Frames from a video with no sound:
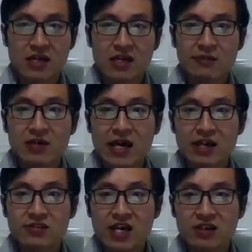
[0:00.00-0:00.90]
那么还有
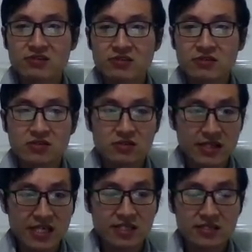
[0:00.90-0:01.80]
第二种，
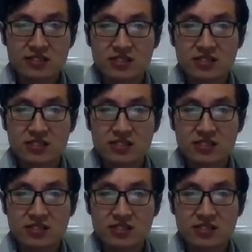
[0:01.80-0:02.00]
代替等级